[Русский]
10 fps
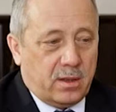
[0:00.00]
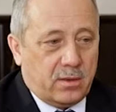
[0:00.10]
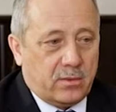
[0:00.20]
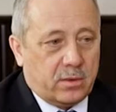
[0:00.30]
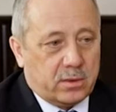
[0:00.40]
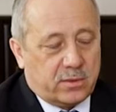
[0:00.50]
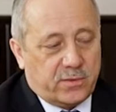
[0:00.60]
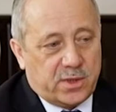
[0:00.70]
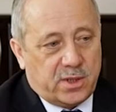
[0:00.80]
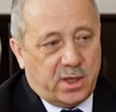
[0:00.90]
Вот.
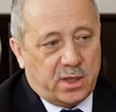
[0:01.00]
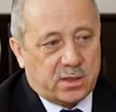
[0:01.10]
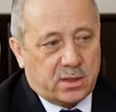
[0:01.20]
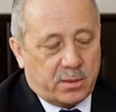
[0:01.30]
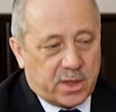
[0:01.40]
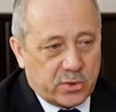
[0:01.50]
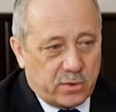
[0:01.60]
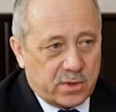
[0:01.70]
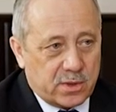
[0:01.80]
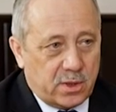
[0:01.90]
Везде есть
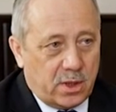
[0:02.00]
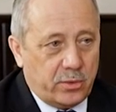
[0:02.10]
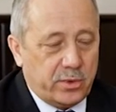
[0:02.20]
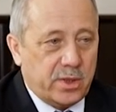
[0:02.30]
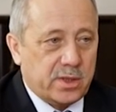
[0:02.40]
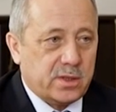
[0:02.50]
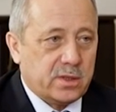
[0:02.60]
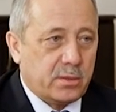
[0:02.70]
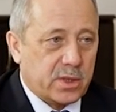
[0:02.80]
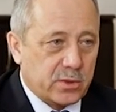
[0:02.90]
добросовестные люди, есть
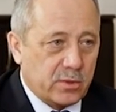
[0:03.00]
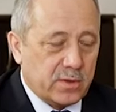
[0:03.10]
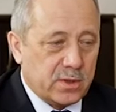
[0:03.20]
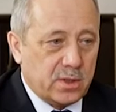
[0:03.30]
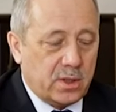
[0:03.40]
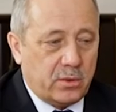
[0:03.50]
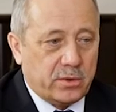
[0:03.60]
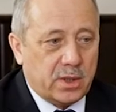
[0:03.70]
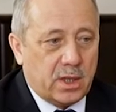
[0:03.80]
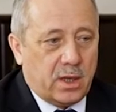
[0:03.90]
недобросовестные
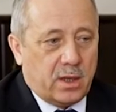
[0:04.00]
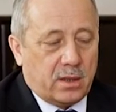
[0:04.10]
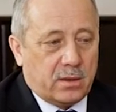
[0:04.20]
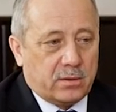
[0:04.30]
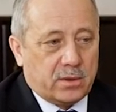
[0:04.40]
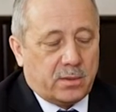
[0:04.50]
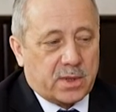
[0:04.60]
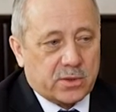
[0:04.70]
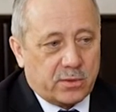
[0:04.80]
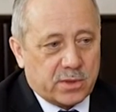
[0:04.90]
люди. Вот.
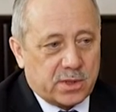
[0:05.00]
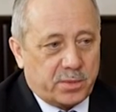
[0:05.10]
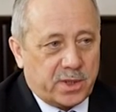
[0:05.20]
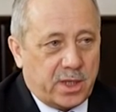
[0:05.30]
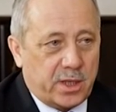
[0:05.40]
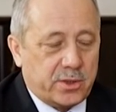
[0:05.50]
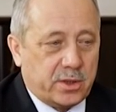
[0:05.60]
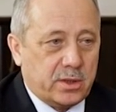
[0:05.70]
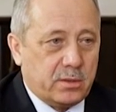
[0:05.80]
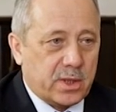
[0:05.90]
Добросовестный
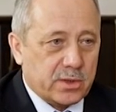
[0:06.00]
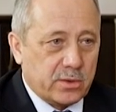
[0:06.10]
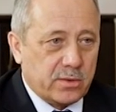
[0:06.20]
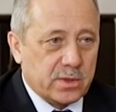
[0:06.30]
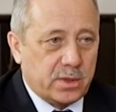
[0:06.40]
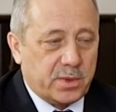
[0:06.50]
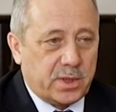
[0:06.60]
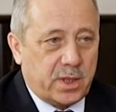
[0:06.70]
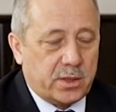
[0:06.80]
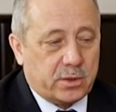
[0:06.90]
подрядчик, недобросовестный
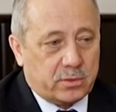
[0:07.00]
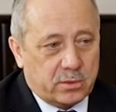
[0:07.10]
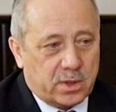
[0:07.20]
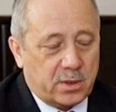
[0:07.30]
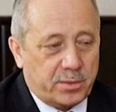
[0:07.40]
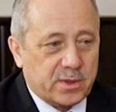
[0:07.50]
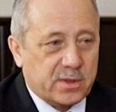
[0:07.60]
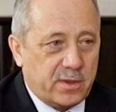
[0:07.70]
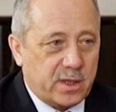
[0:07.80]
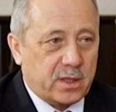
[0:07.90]
подрядчик. Ну, надо
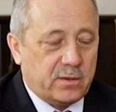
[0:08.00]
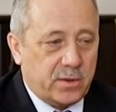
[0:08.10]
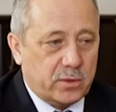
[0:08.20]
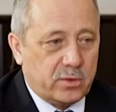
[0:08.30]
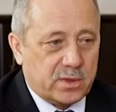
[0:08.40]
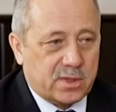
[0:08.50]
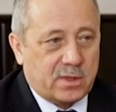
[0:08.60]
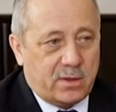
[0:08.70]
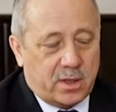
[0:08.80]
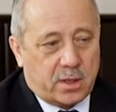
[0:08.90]
призывать к ответу и
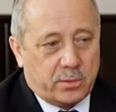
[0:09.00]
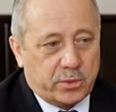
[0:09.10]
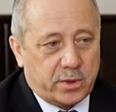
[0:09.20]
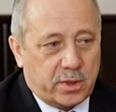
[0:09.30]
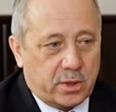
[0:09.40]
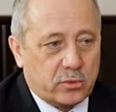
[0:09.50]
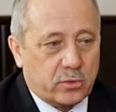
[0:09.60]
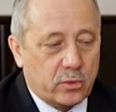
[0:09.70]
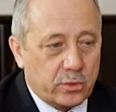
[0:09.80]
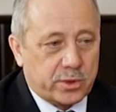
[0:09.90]
заставлять работать тех, кто
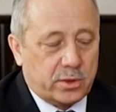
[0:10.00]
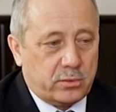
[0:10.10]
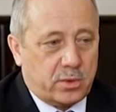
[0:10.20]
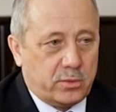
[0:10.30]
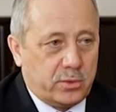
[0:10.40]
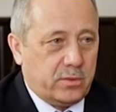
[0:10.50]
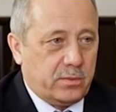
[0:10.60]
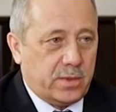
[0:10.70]
должен эту работу